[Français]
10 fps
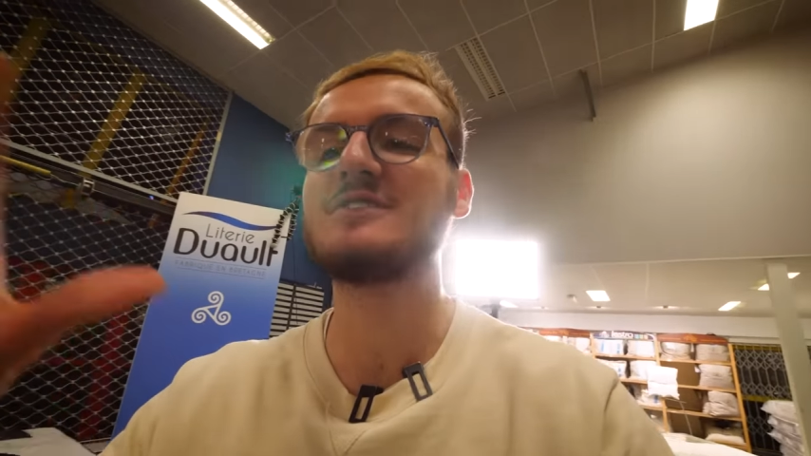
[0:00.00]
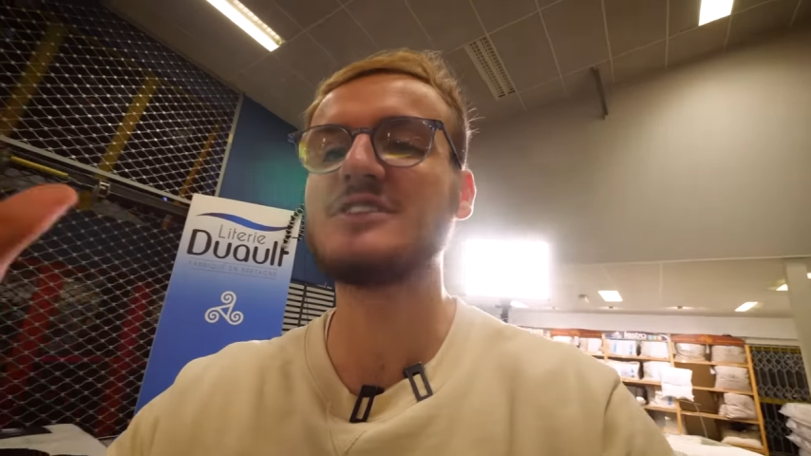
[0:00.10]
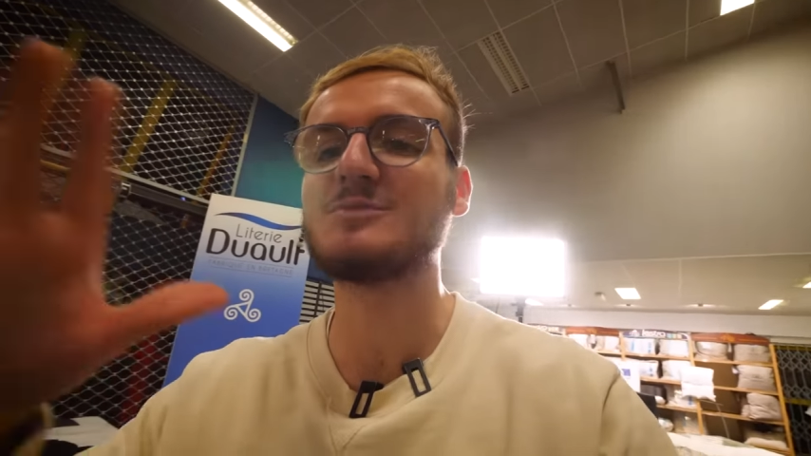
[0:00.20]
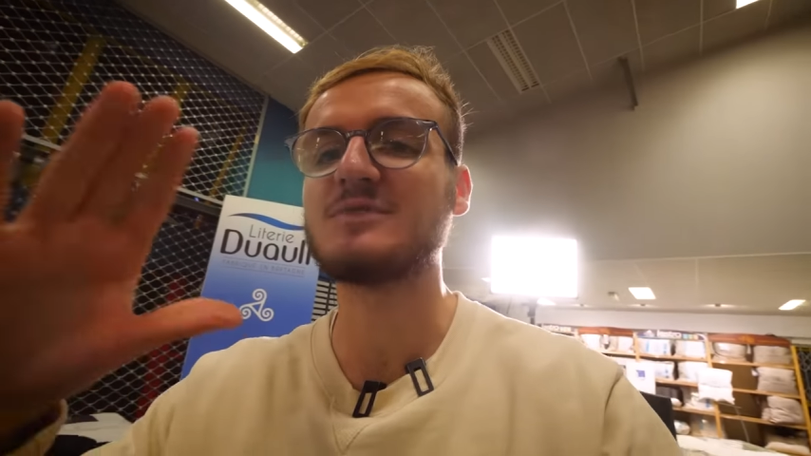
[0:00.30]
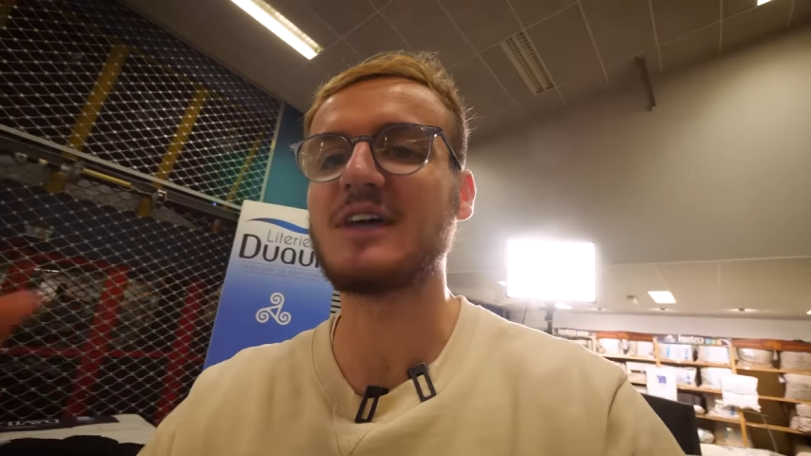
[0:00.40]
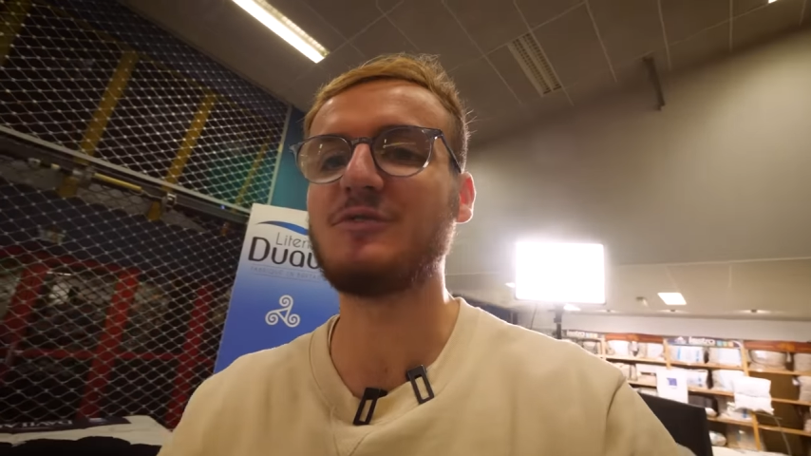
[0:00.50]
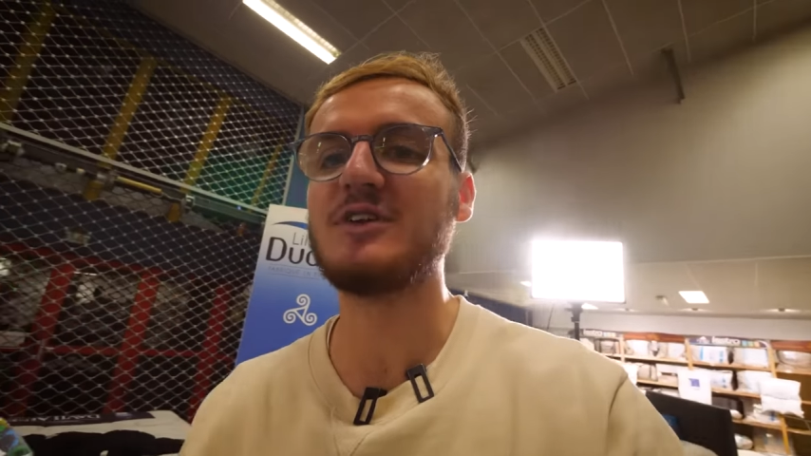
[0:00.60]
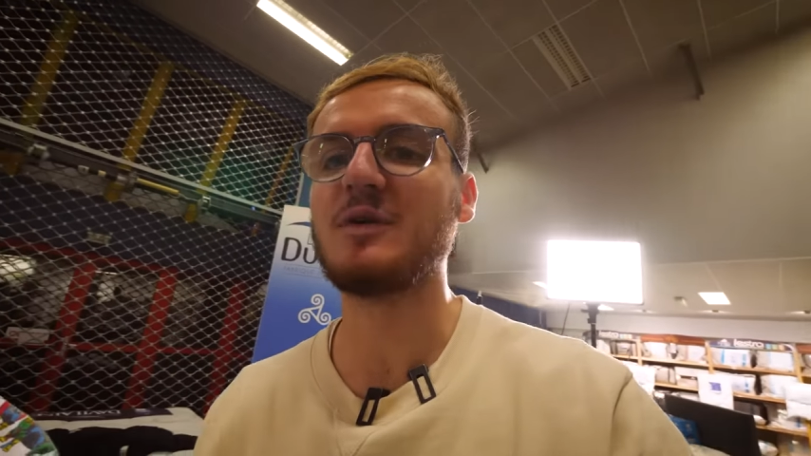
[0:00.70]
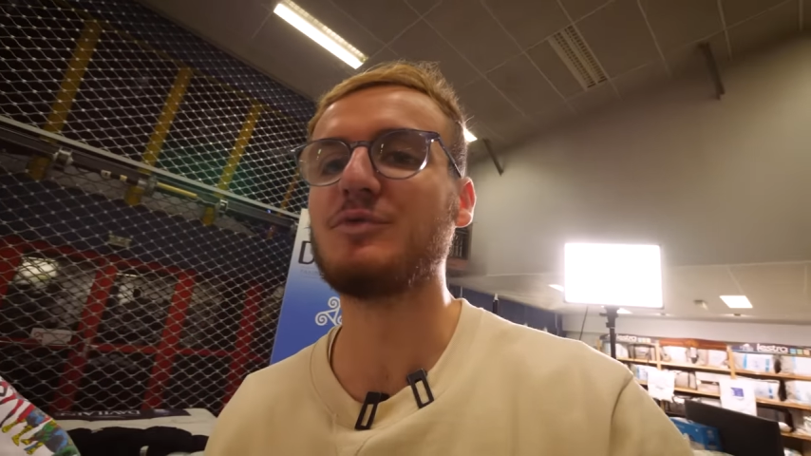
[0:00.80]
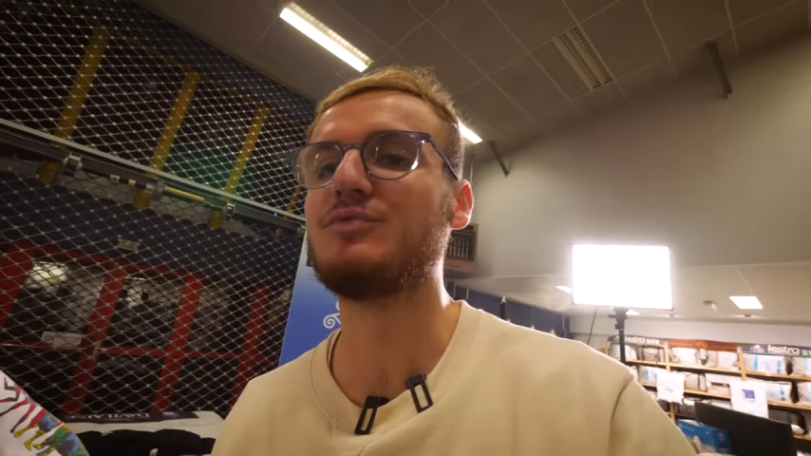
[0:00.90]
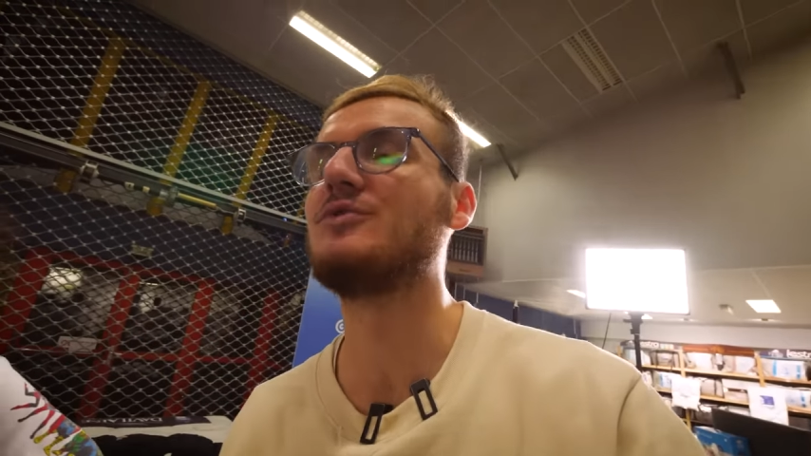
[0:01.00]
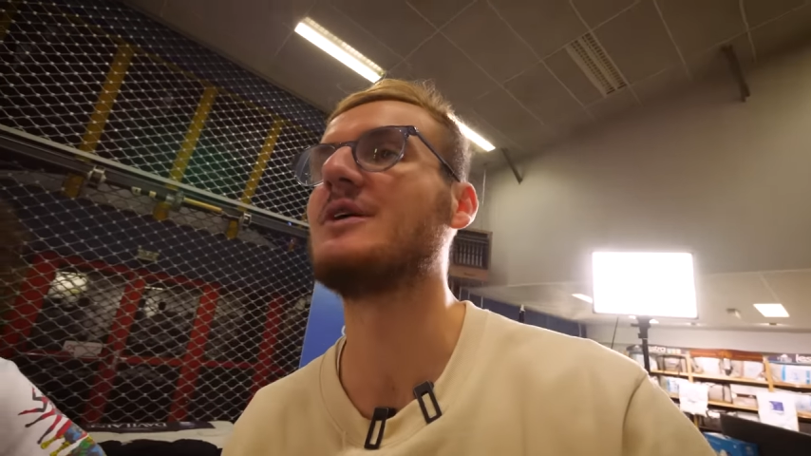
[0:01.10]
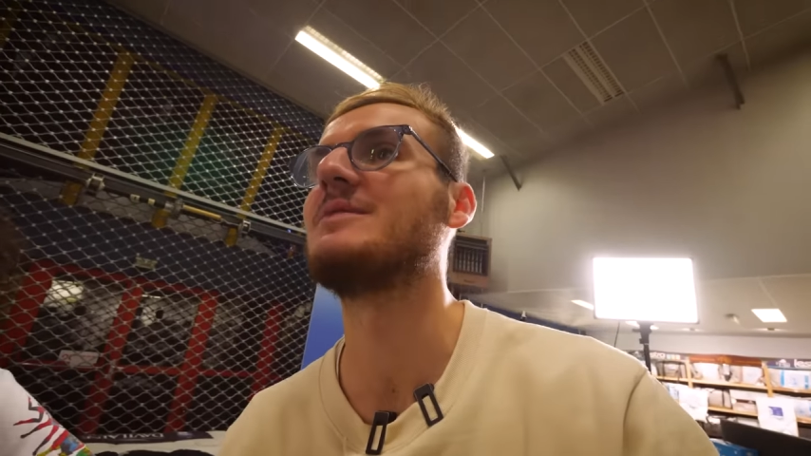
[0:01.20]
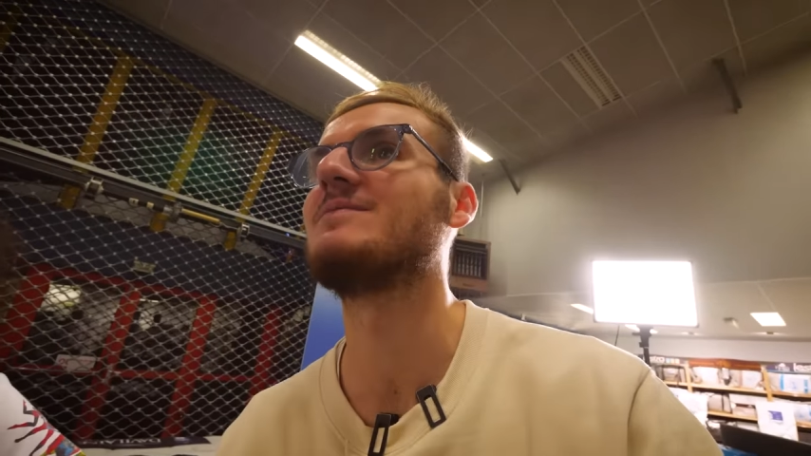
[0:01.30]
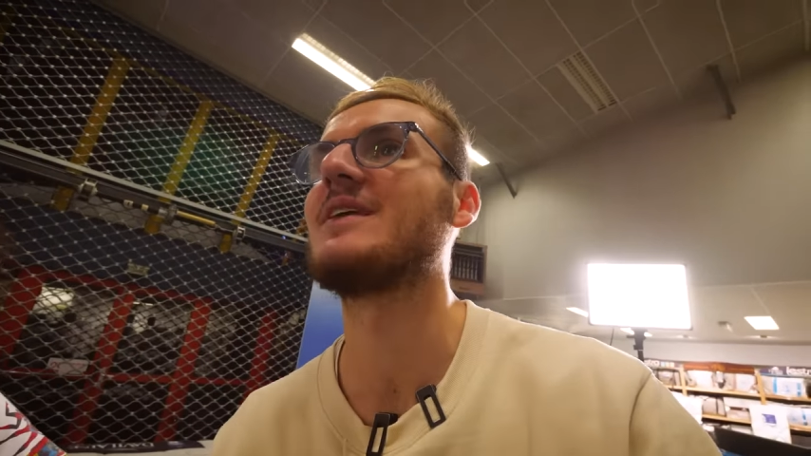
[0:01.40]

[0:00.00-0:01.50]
donc tu sais, mon cerveau, il est un peu fou quand même.